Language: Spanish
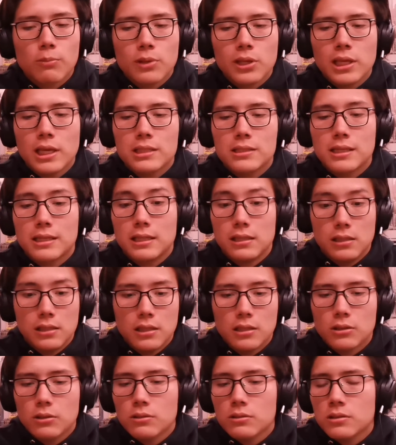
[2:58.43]
entre comillas,
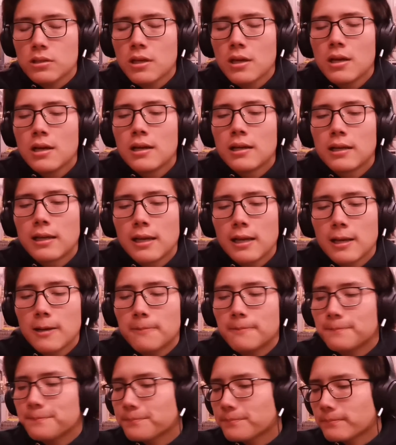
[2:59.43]
de 500.
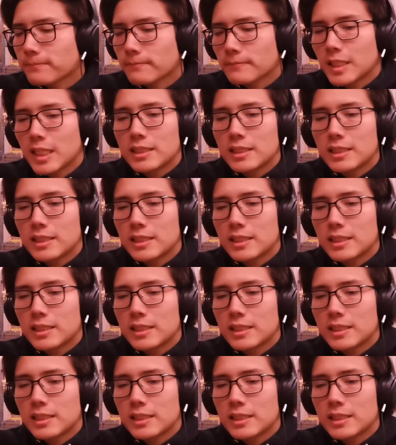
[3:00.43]
Que.